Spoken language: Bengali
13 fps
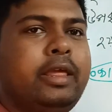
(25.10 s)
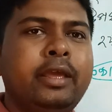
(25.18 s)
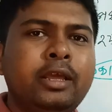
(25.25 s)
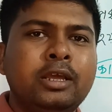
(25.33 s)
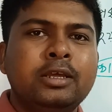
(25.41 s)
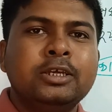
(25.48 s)
হয়
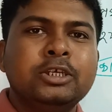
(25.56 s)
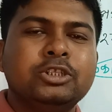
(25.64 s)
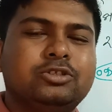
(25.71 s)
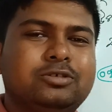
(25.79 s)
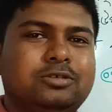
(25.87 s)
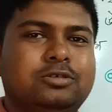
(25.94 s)

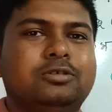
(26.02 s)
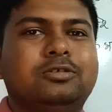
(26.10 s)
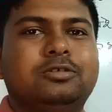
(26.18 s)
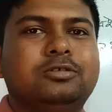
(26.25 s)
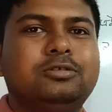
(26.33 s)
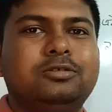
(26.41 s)
তো
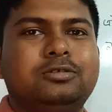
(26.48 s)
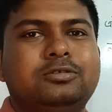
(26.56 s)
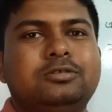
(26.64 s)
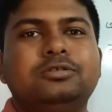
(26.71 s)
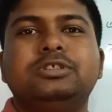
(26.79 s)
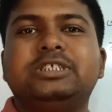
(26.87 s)

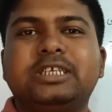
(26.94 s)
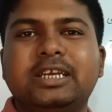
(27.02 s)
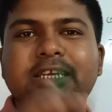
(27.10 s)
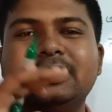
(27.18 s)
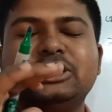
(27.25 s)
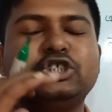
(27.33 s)

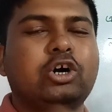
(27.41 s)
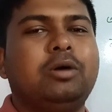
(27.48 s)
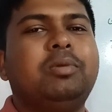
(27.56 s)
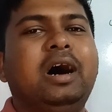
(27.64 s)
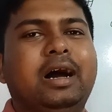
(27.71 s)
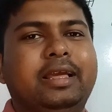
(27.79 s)
সেই
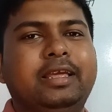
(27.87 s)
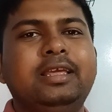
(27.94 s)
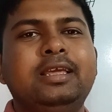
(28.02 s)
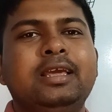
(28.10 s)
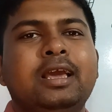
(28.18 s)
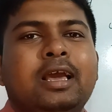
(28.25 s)
সভায়
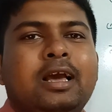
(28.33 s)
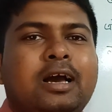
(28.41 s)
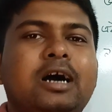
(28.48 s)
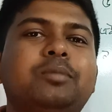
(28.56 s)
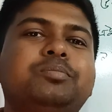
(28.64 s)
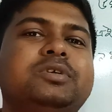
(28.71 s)

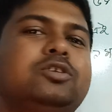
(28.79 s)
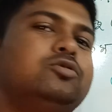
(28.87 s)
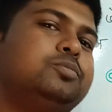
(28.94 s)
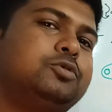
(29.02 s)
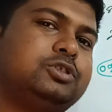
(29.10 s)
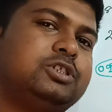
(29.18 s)
আপনার
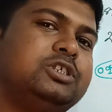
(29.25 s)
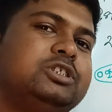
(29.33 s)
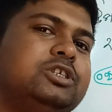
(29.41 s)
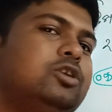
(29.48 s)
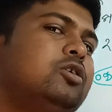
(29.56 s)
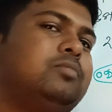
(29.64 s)
উপস্থিত
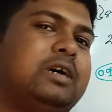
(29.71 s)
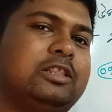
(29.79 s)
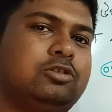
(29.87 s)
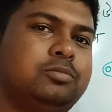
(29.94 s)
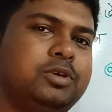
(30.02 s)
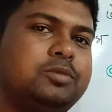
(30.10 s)
ছিল
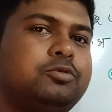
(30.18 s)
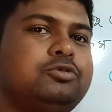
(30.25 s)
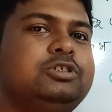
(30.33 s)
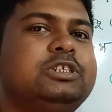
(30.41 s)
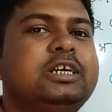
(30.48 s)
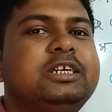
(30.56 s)
মাধ্যমিক
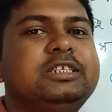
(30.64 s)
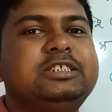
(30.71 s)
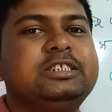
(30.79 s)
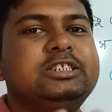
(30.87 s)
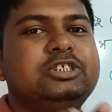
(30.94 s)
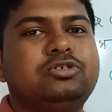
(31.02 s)
পর্যায়ের
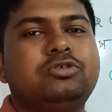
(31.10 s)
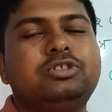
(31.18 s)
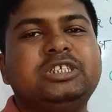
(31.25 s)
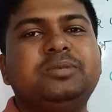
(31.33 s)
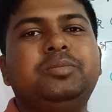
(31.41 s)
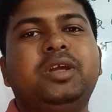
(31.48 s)
যিনি
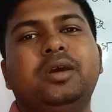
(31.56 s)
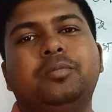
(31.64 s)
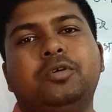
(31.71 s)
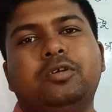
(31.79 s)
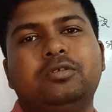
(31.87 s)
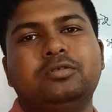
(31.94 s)
সচিব
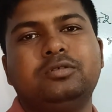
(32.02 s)
এবং